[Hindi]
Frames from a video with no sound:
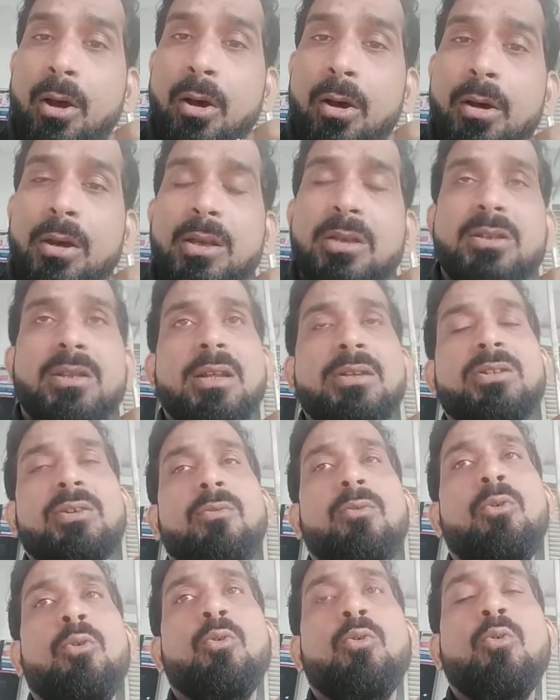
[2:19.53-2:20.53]
और इस तरह से
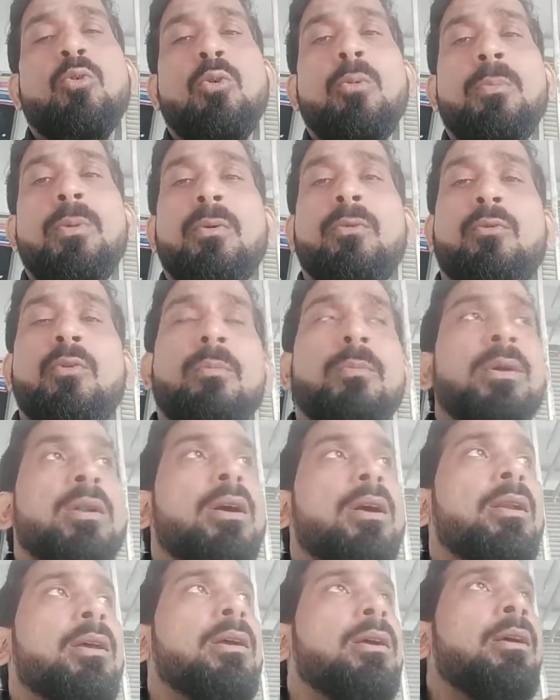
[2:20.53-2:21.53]
वो लोगों को बेवकूफ़
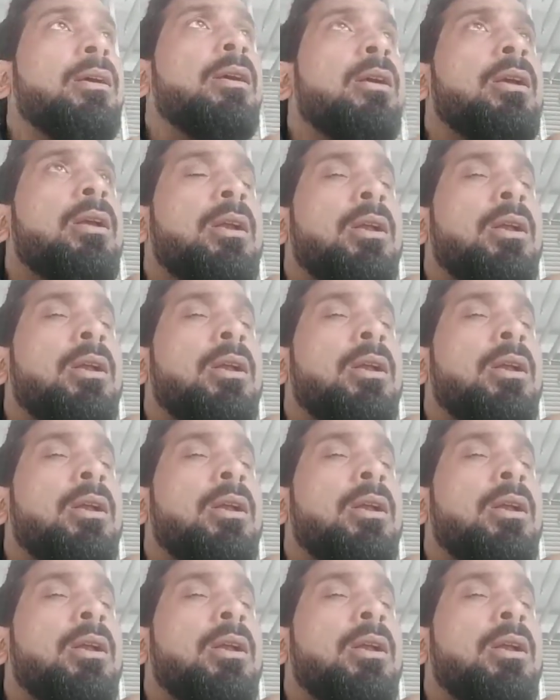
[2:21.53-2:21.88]
बना रहे हैं